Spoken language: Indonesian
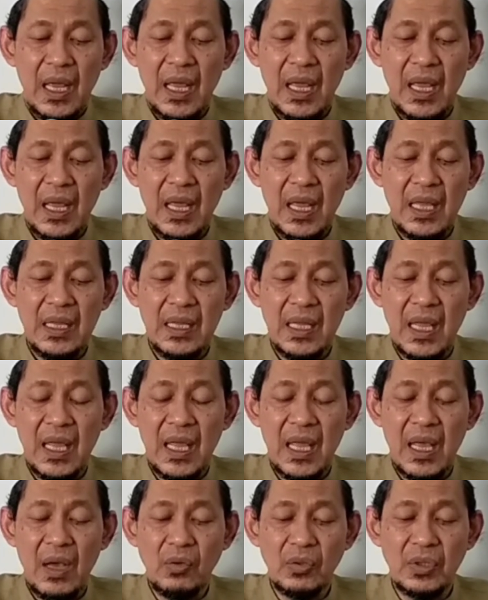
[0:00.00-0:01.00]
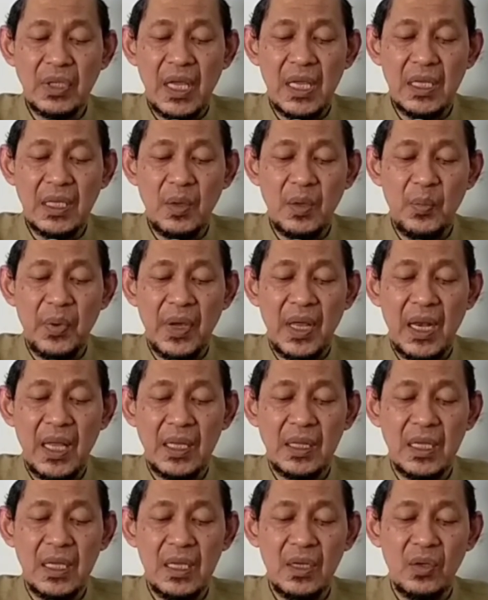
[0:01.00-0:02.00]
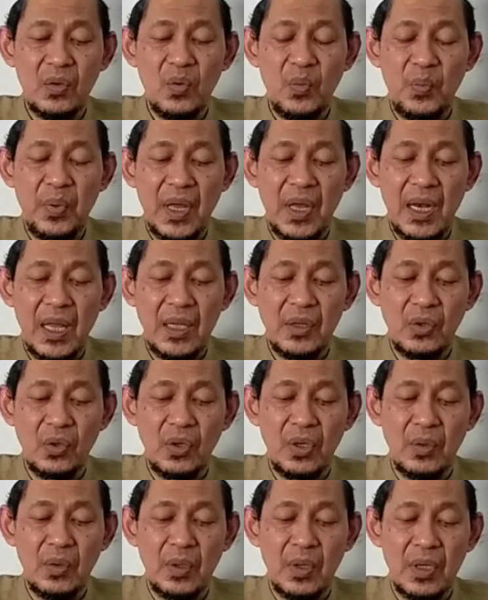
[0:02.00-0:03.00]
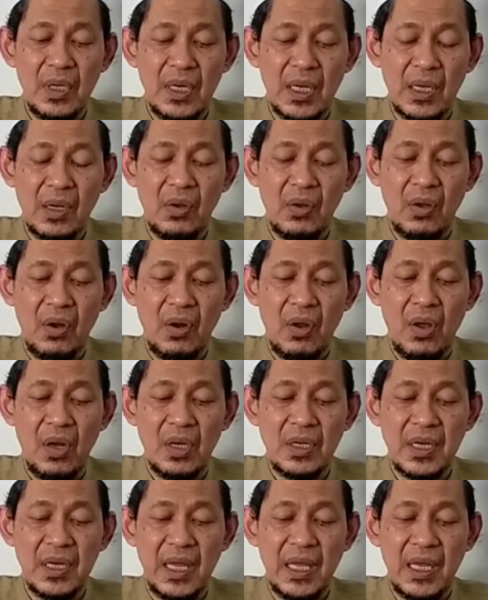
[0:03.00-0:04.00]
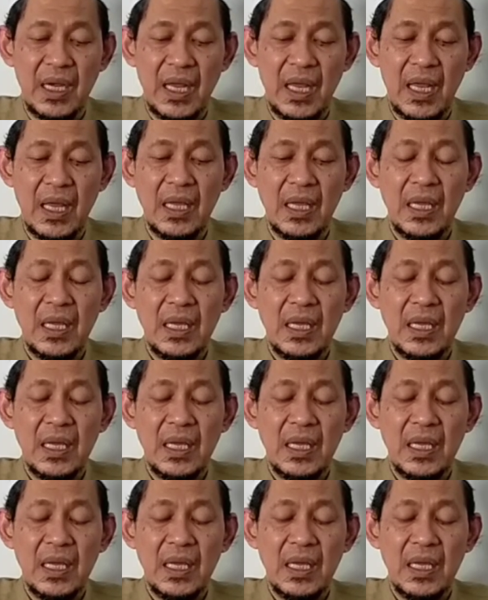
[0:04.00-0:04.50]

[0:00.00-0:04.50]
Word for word: hadza utai iki balad iku baladun negara daerah